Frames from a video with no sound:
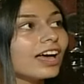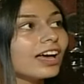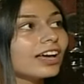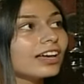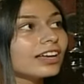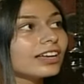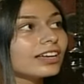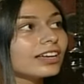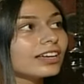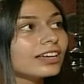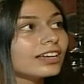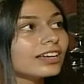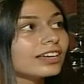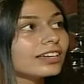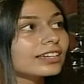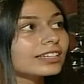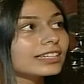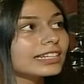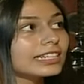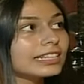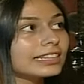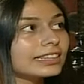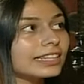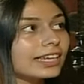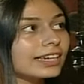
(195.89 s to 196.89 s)
آه
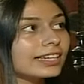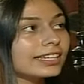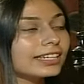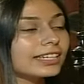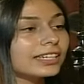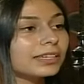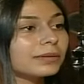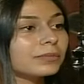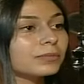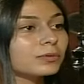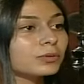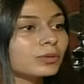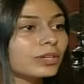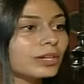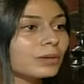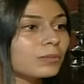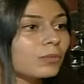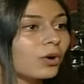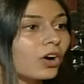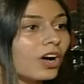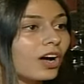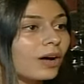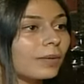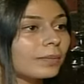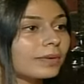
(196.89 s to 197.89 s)
كل تكريم وكل
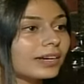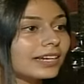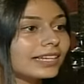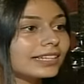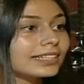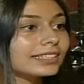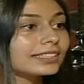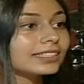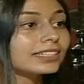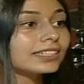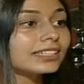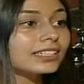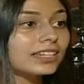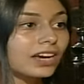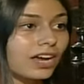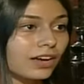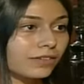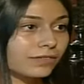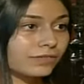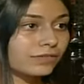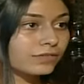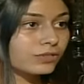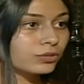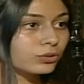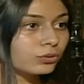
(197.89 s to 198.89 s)
مقابلة كثير
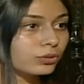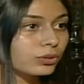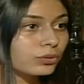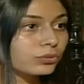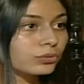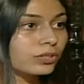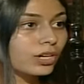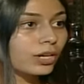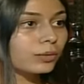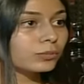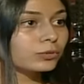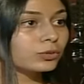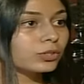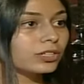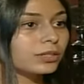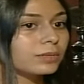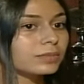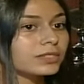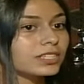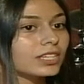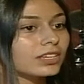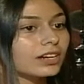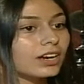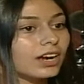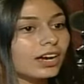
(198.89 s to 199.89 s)
حفزوني ودعموني
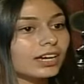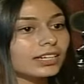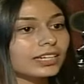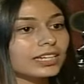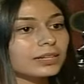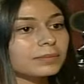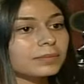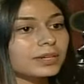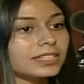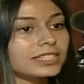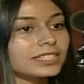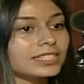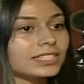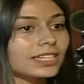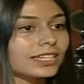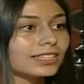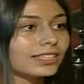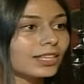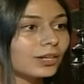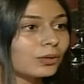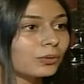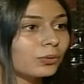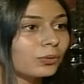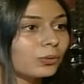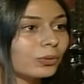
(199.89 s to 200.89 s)
بصراحة كلمات
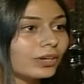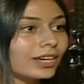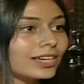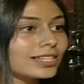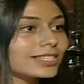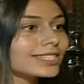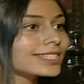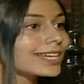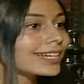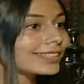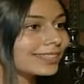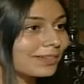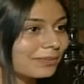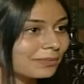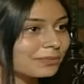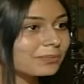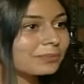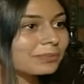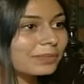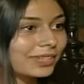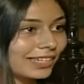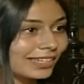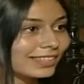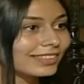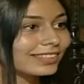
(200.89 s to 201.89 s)
السيدة الأولى
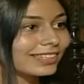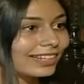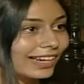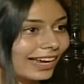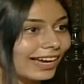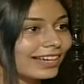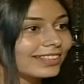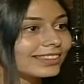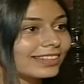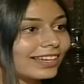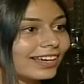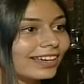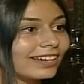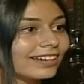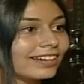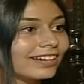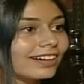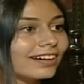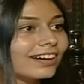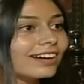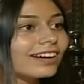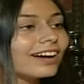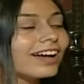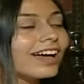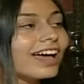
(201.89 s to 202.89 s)
أساتهم بإذني لحد
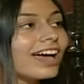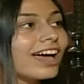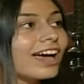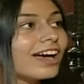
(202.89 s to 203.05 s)
هلا